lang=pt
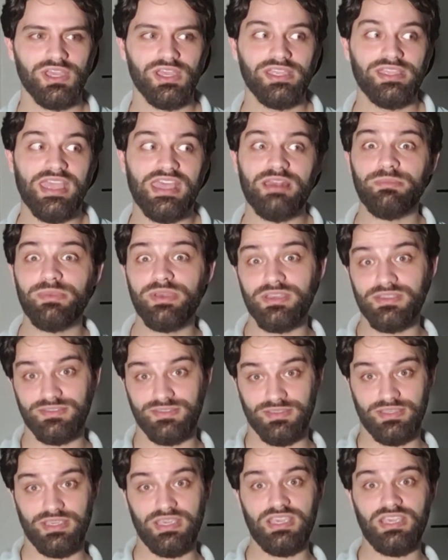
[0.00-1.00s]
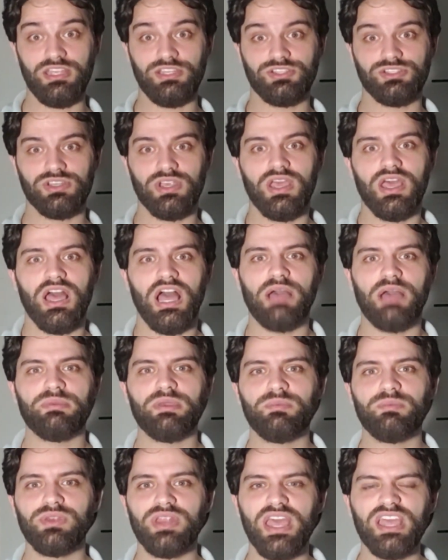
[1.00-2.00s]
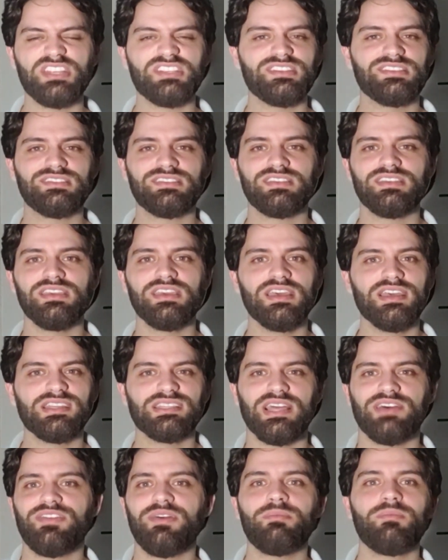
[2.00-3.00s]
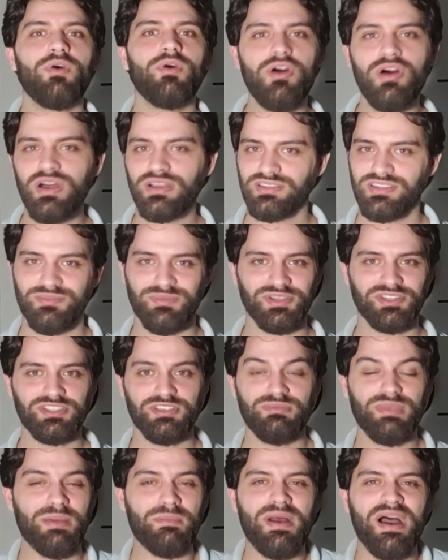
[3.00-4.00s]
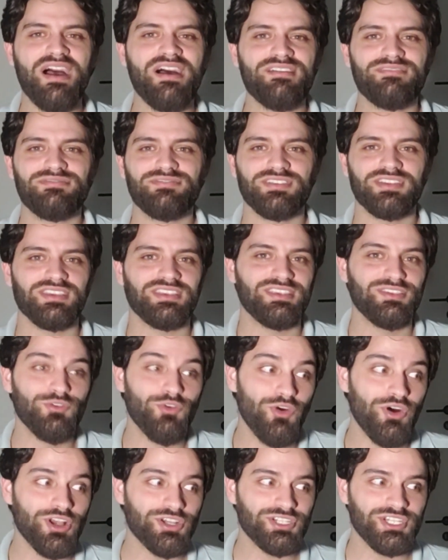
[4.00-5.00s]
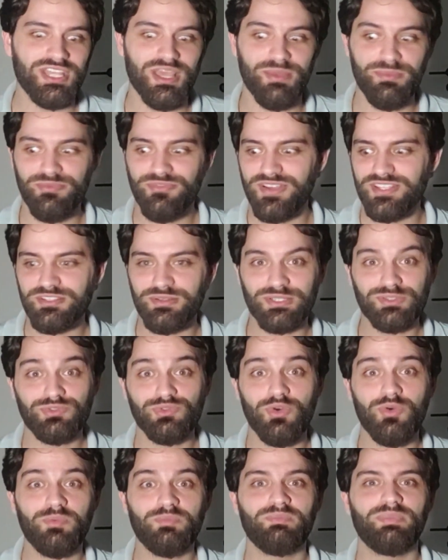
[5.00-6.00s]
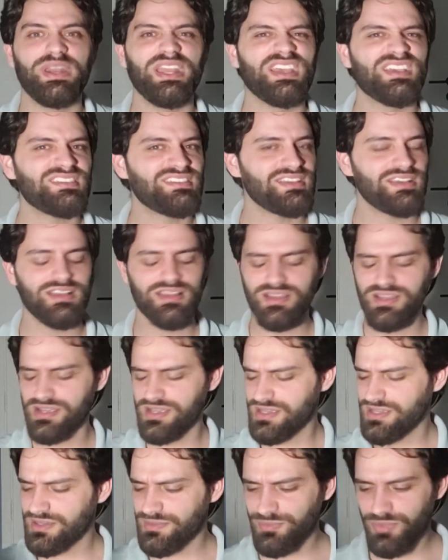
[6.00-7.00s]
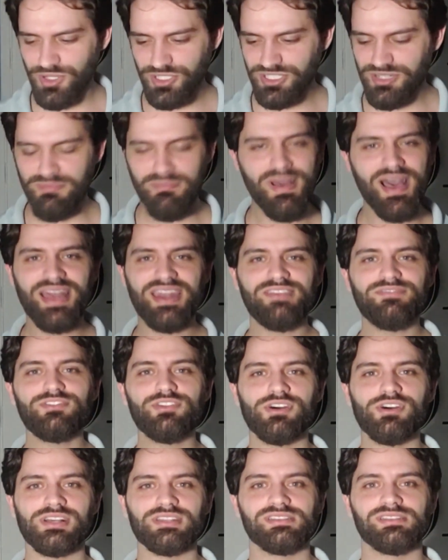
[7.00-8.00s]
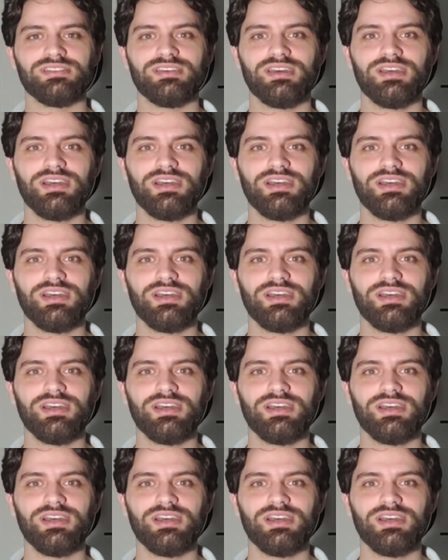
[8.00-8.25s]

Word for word: E aí na manhã seguinte, a minha mulher disse que estava morta, mas que me amava e que hoje ia me fazer uma surpresa, poxa, maravilhosa.